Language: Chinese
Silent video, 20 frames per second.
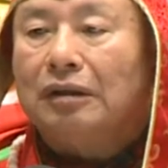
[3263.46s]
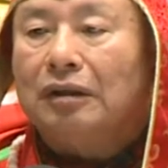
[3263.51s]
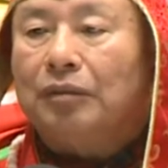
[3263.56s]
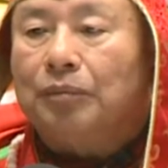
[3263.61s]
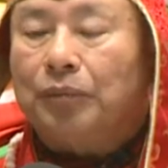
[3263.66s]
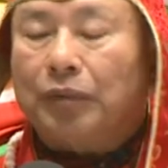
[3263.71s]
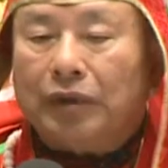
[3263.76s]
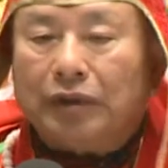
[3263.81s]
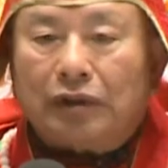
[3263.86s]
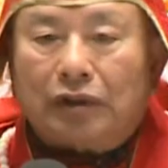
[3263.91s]

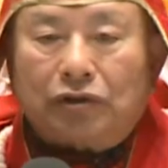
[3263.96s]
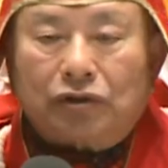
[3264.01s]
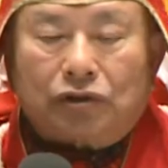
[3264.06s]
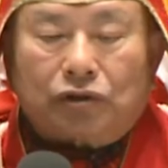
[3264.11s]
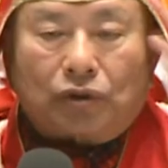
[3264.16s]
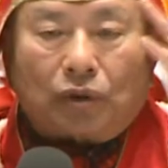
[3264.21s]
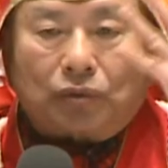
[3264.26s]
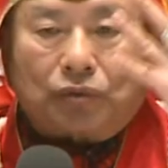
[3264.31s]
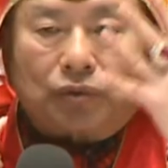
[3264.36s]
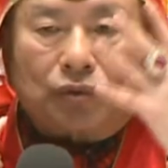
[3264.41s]
不能
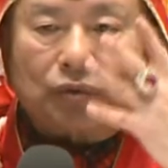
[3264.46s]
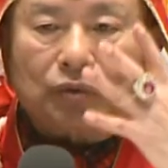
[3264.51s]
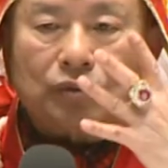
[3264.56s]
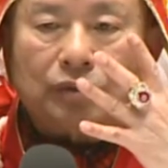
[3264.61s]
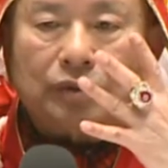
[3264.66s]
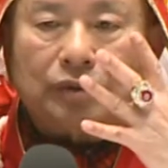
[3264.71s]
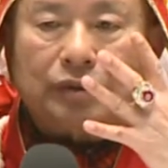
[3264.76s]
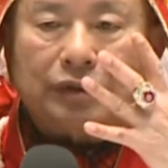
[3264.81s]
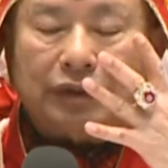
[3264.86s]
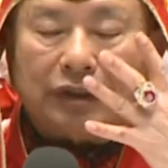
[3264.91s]
守住
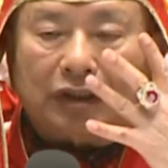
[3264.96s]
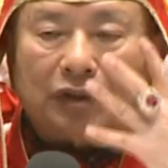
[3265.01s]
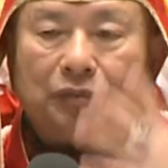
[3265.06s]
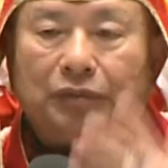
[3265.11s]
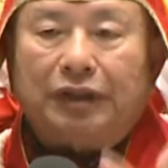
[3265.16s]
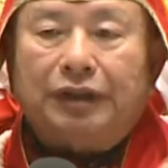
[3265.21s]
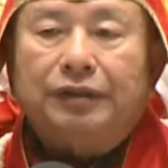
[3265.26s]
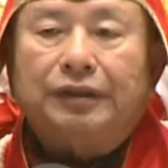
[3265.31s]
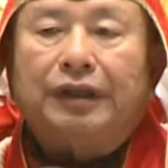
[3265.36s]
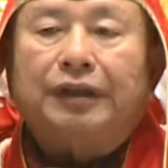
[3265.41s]
你的
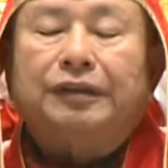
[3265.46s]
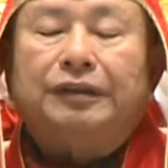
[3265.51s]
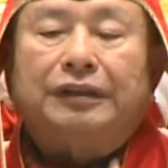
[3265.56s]
名点，